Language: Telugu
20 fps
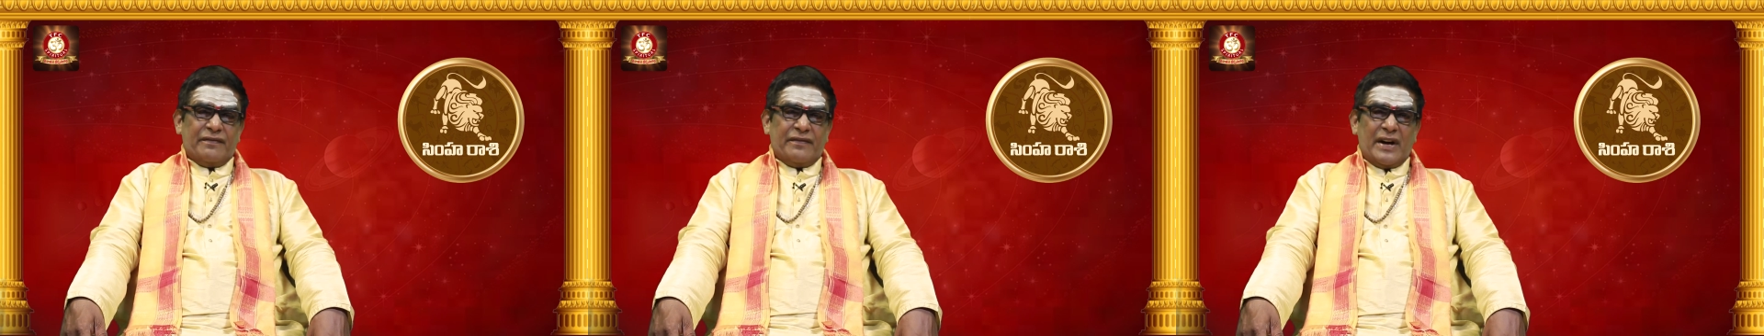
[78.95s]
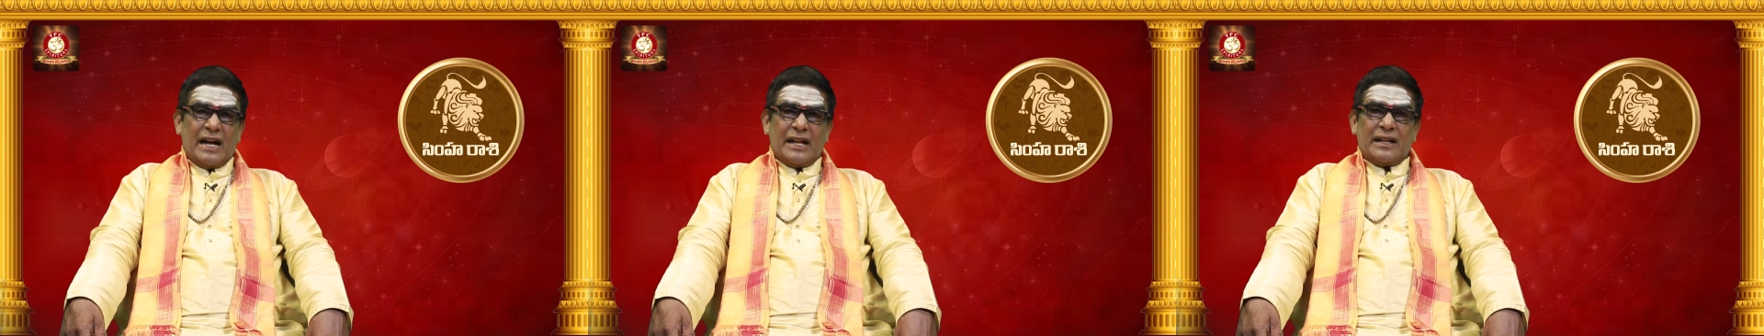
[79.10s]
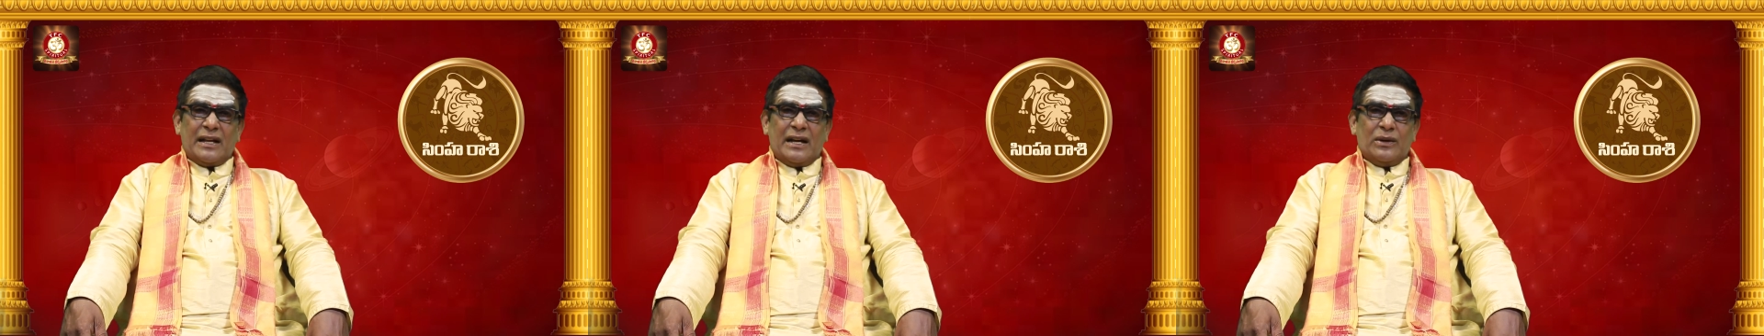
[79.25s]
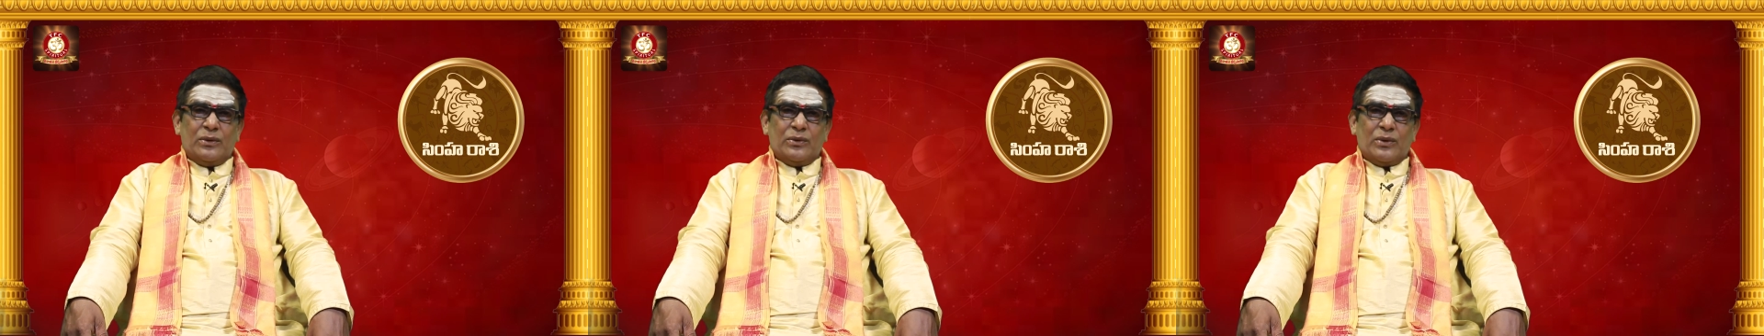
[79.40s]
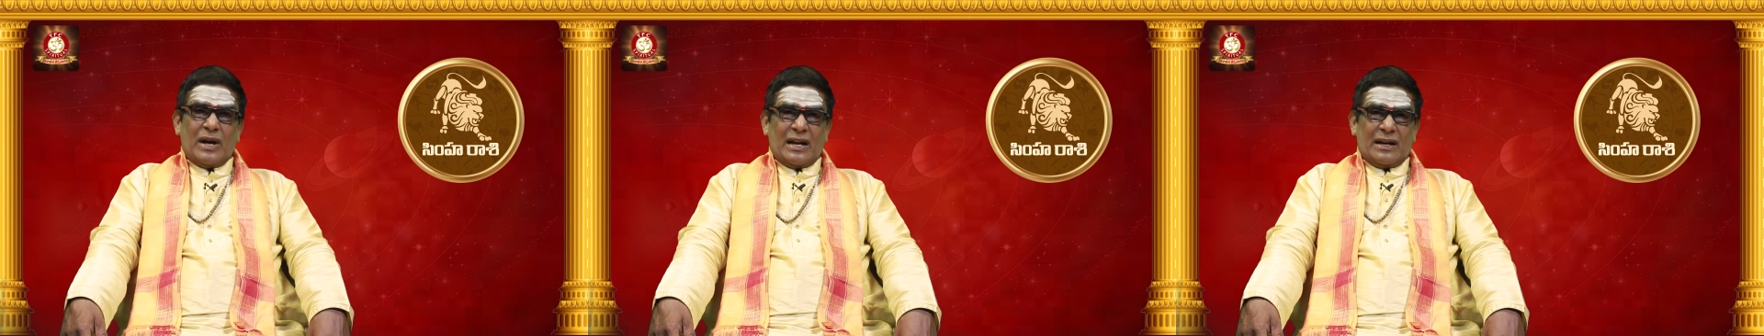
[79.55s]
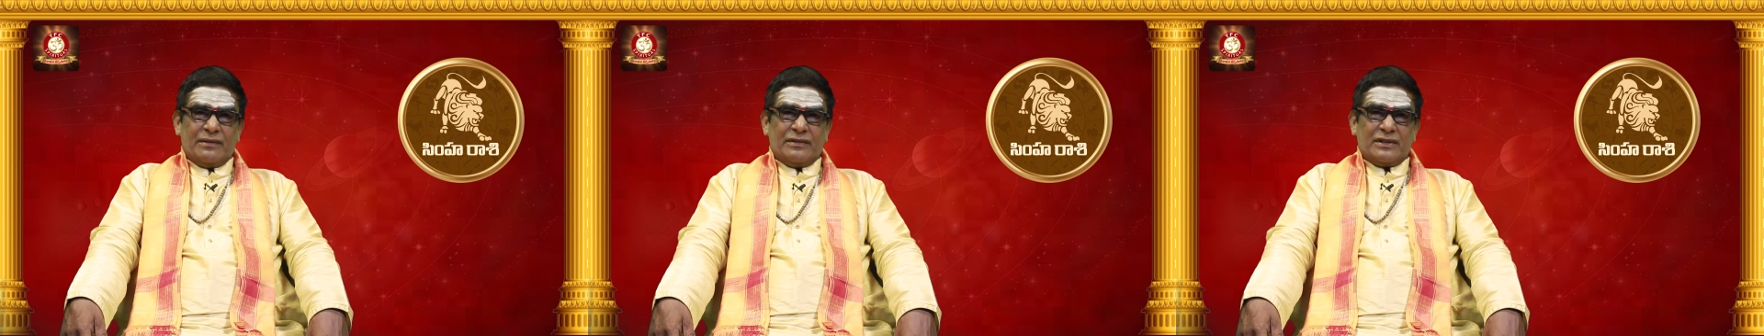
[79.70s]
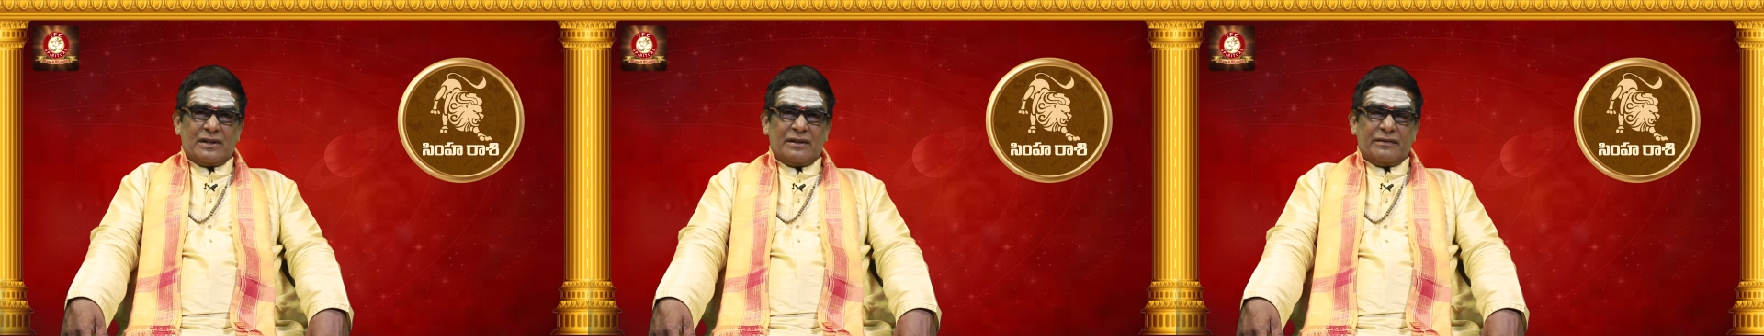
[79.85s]
బాధాలు
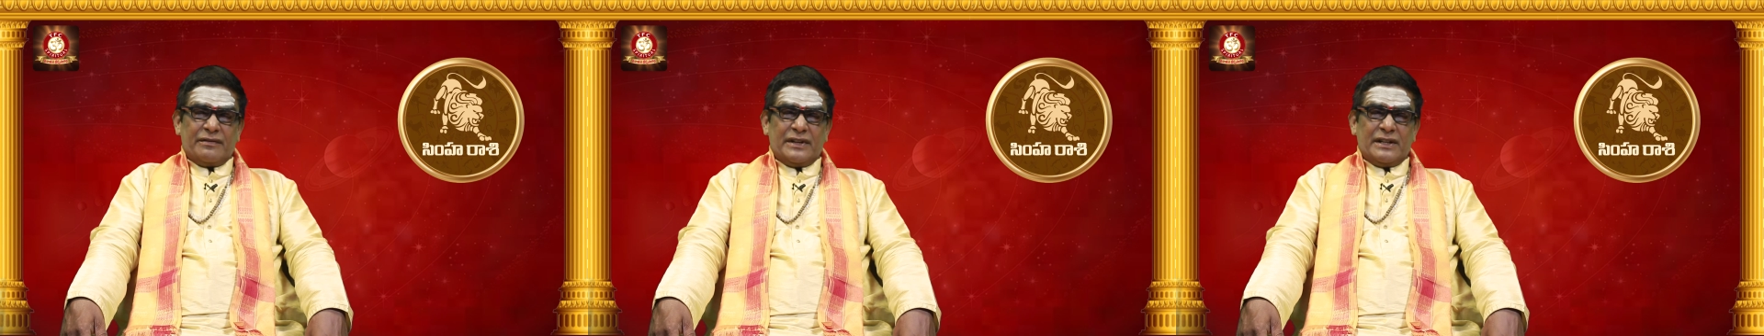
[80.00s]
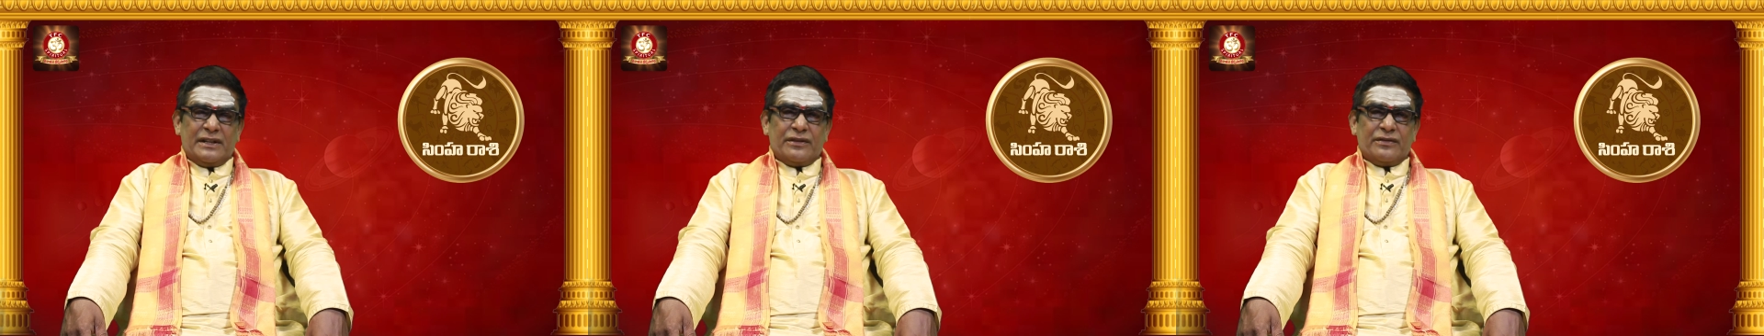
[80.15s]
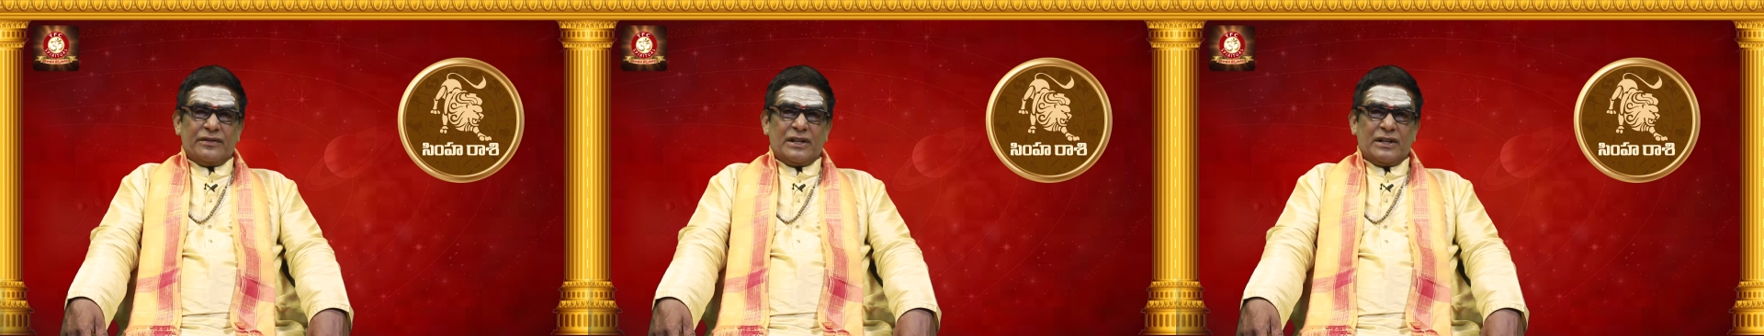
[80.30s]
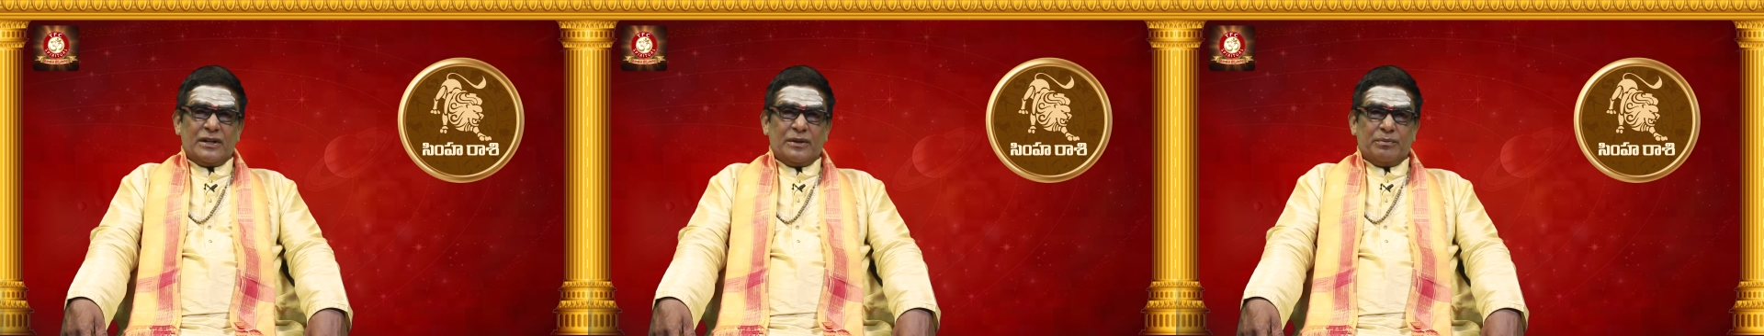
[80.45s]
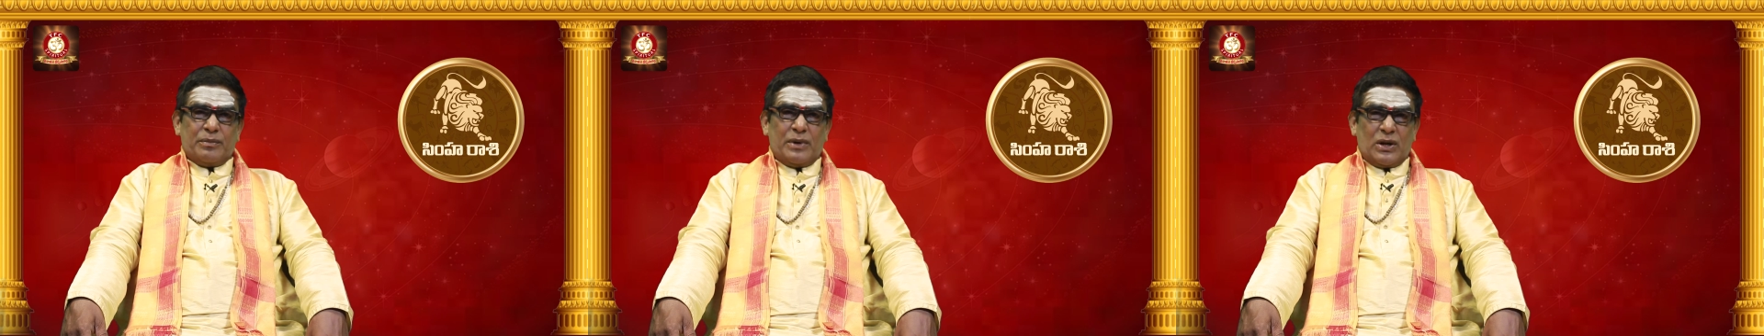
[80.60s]
అనవసరమైనటువంటి